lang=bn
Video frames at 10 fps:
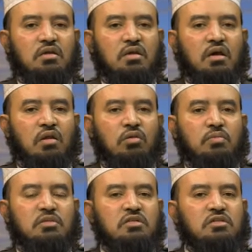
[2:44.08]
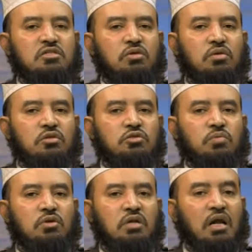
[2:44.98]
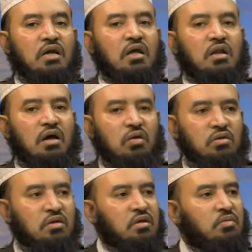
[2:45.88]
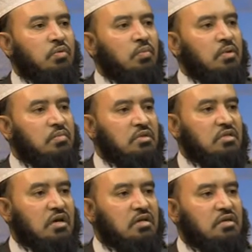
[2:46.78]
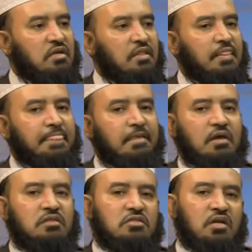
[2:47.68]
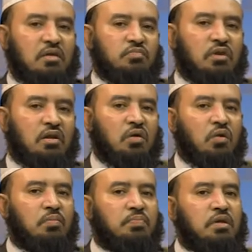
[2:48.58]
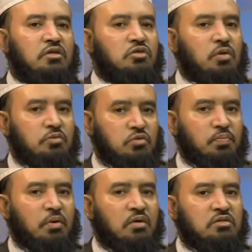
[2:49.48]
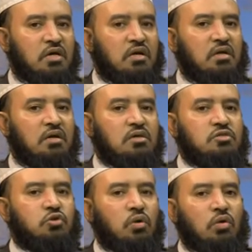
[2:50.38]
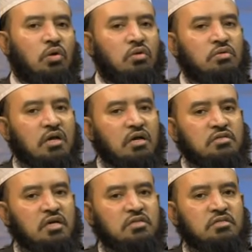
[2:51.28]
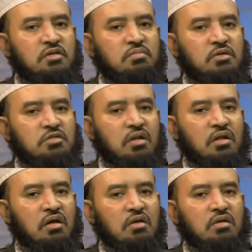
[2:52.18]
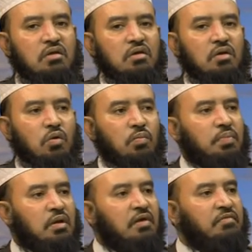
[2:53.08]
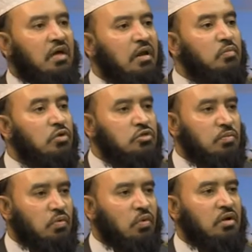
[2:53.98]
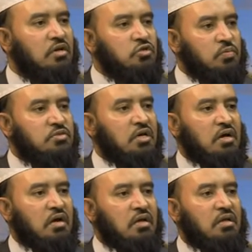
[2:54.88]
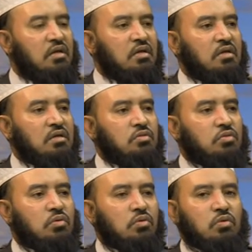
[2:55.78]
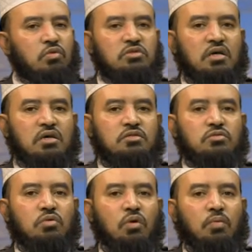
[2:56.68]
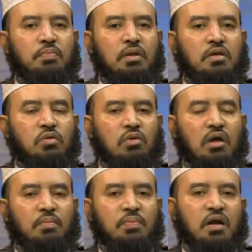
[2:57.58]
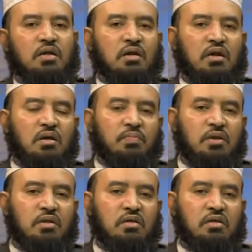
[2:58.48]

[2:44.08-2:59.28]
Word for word: কারণ আমাদের দেশে অনেক সময় ঠান্ডার কারণে প্রবলেমটা দেখা দেয় এই দেশে আলহামদুলিল্লাহ গরম পানি সর্বত্র পাওয়া যায় জ্বর হলেও দেখা যায় যে মাসাল্লাহ গরম পানি অ্যাভেলেবল সব ঘরে সব জায়গায় তো কোনো জায়গায় যদি গরম পানি কেউ না পায় ঠান্ডা পানি